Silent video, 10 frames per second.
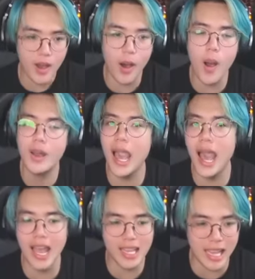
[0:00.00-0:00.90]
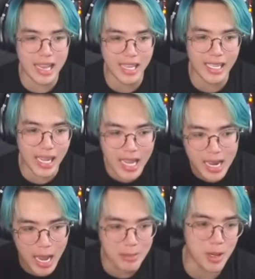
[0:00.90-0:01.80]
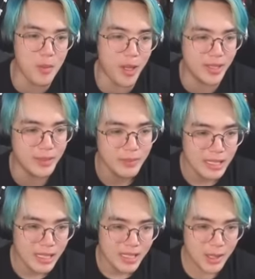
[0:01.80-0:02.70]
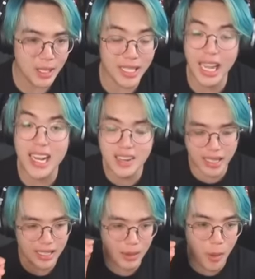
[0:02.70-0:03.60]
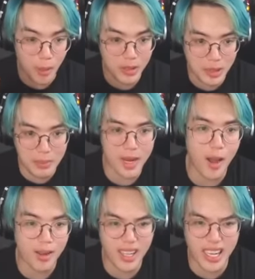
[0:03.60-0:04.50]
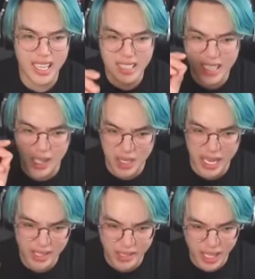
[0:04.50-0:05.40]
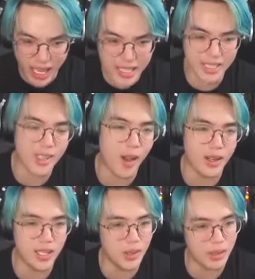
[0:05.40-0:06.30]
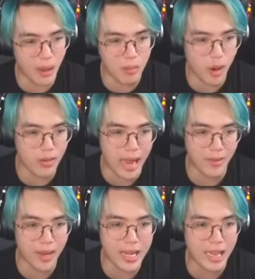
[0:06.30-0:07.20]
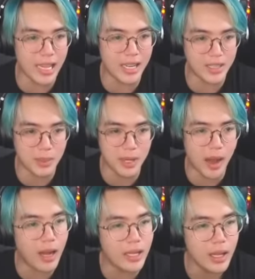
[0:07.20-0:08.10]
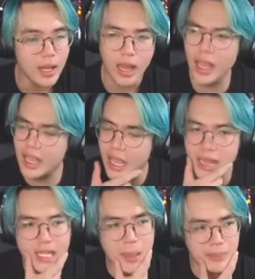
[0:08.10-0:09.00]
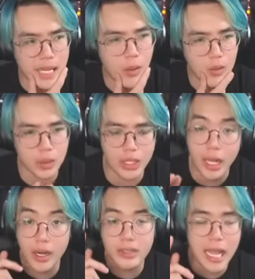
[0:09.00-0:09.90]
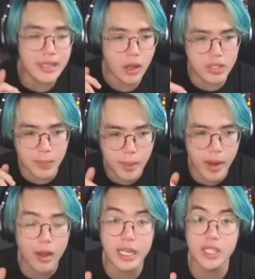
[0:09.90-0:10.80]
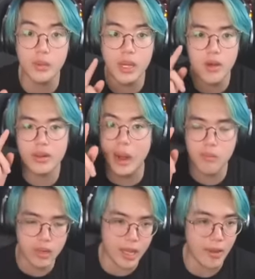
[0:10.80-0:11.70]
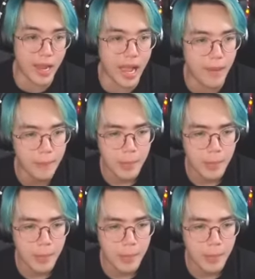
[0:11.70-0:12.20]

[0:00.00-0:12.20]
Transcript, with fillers: ok vậy là cái thí nghiệm này của mình chúng ta thấy được rằng là một con super đó có thể tiêu diệt được hết những cái con này luôn không con nào có thể đánh lại được super đó hết hay, hay là tập sau tôi sẽ thử test con super đó này chúng mấy con rồng đi hả bạn ha